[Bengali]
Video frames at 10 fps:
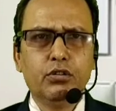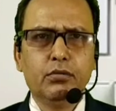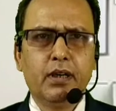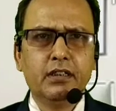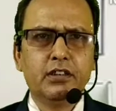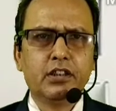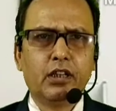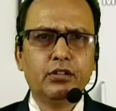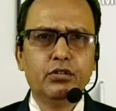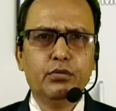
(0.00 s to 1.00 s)
ধন্যবাদ
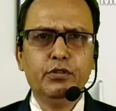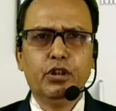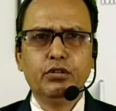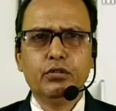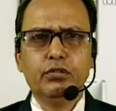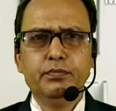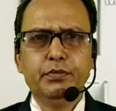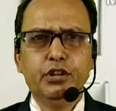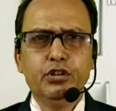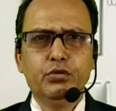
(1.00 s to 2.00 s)
সাদর অভিনন্দন
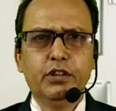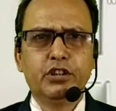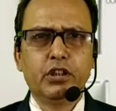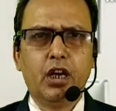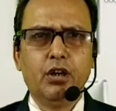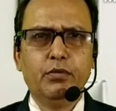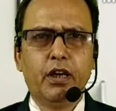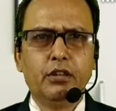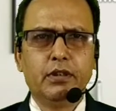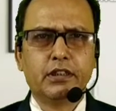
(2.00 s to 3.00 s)
প্রীতি শুভেচ্ছা ও
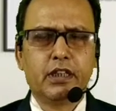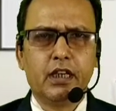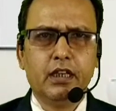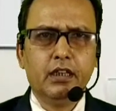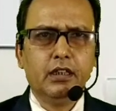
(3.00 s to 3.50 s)
ভালোবাসা